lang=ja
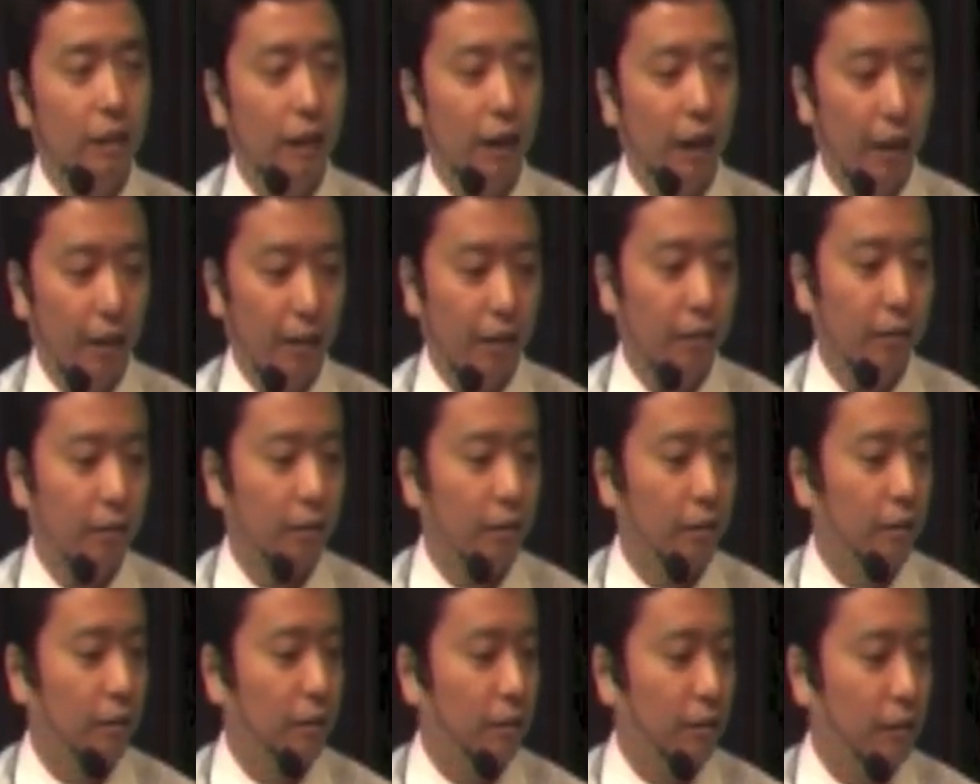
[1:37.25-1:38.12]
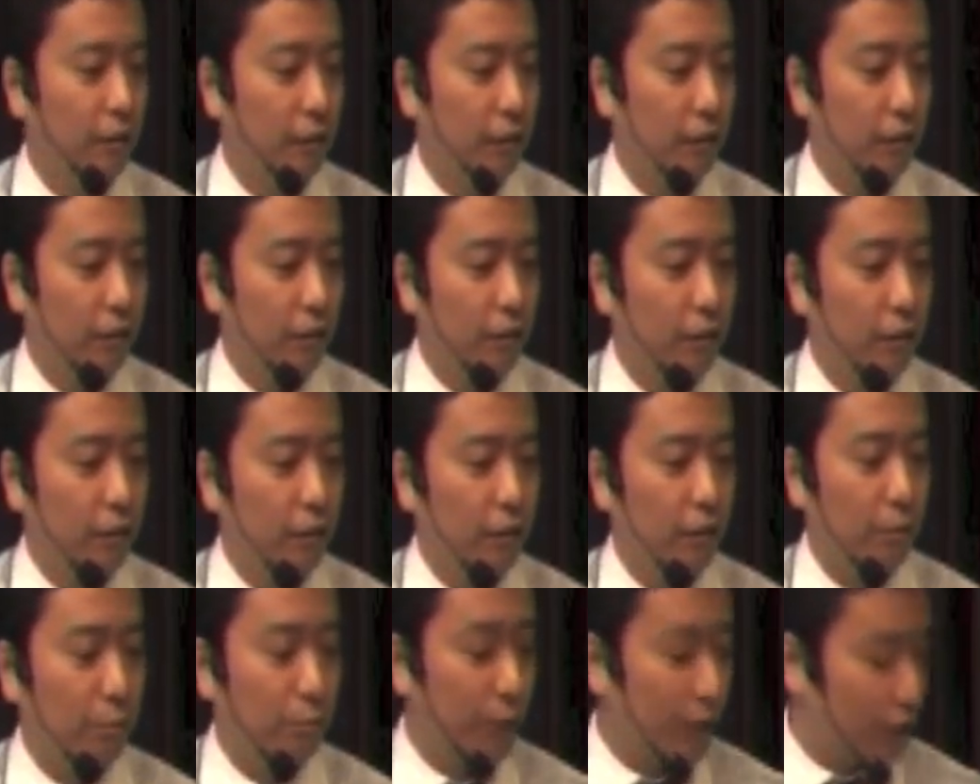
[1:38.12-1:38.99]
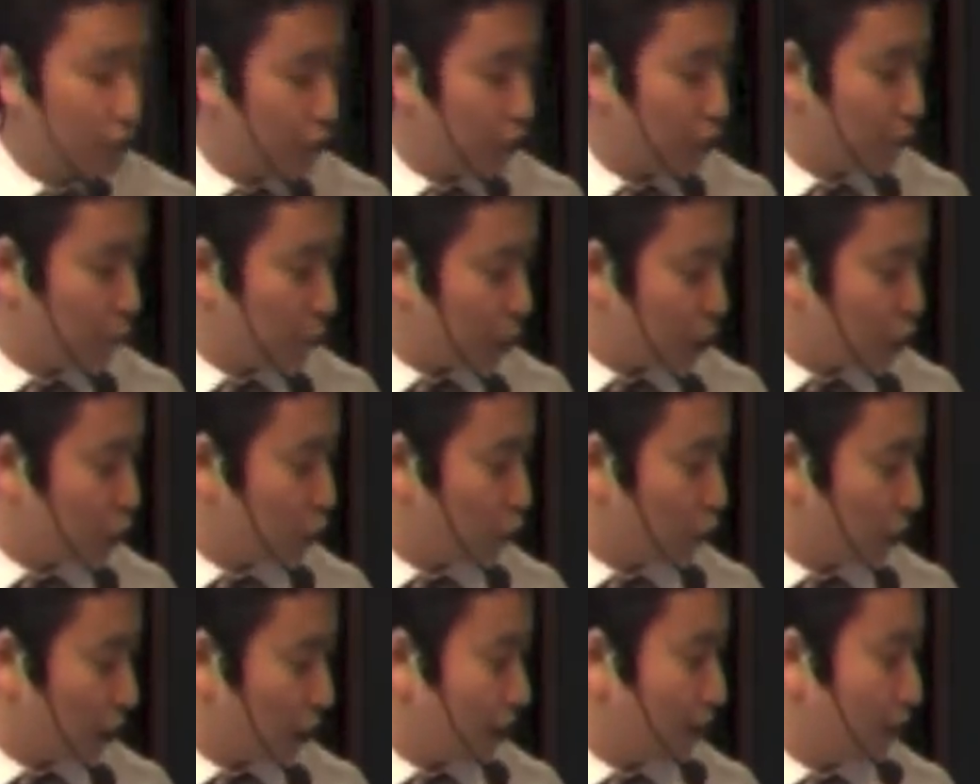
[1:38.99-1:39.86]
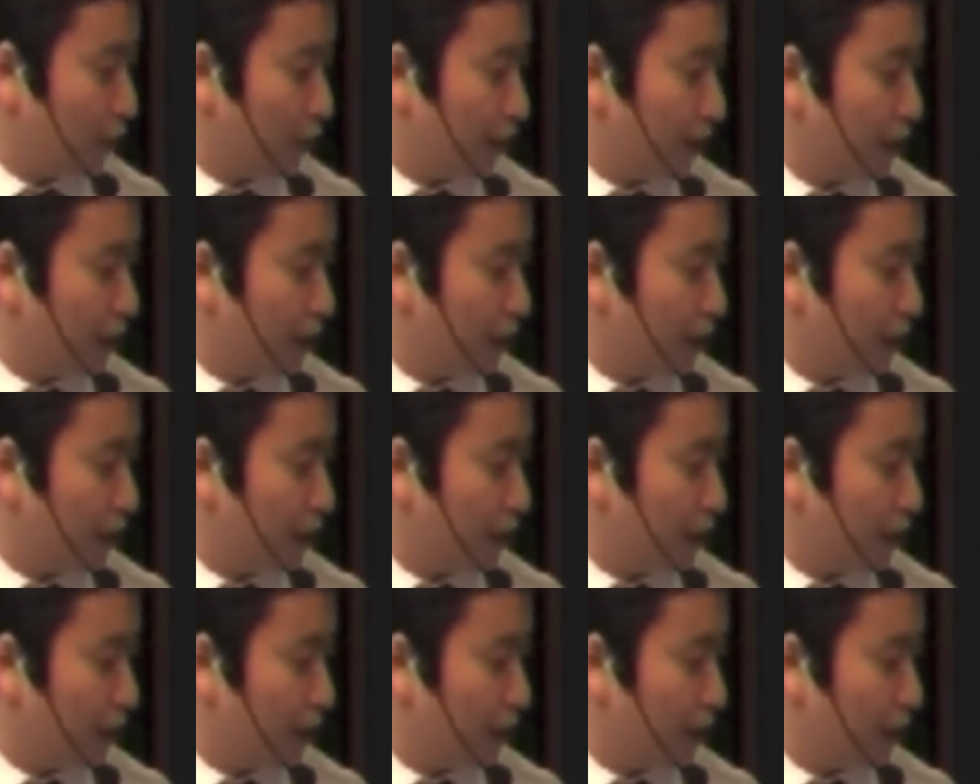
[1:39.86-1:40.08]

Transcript: はい。まずインプレッションからお願